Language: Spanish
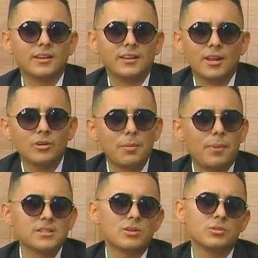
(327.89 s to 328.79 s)
¿Qué es lo que
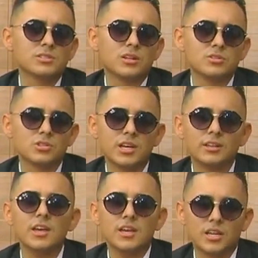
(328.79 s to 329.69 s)
pasa con nuestra sociedad?
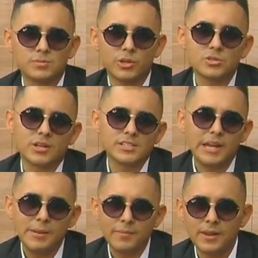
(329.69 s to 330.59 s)
Es por eso que
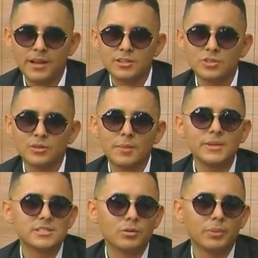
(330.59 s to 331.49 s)
sale la canción de Me
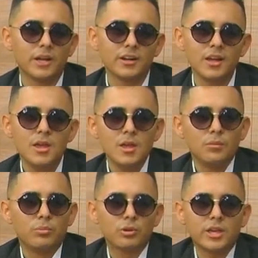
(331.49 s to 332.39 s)
hicieron pecar.
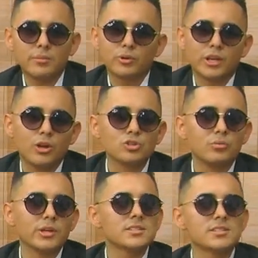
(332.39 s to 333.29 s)
¿Por qué? Porque los
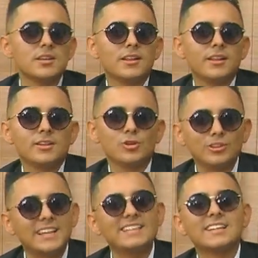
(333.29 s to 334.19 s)
hombres
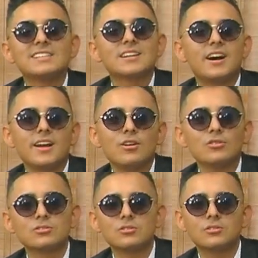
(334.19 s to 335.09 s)
son tan
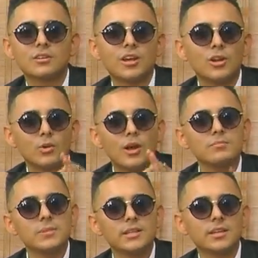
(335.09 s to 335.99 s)
descarados que no
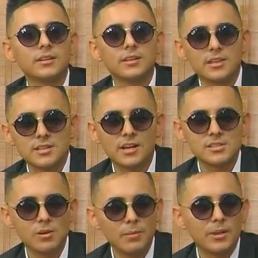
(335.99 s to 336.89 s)
admiten que se
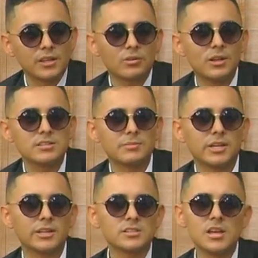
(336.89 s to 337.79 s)
gastaron la plata con las
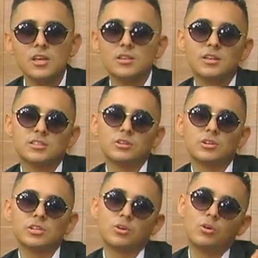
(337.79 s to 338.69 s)
amiguitas, sino
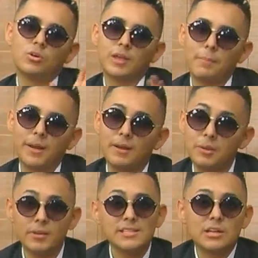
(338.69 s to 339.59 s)
dicen, no, qué pena, a
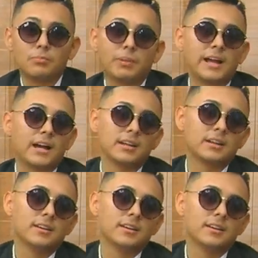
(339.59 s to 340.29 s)
mí me hicieron pecar.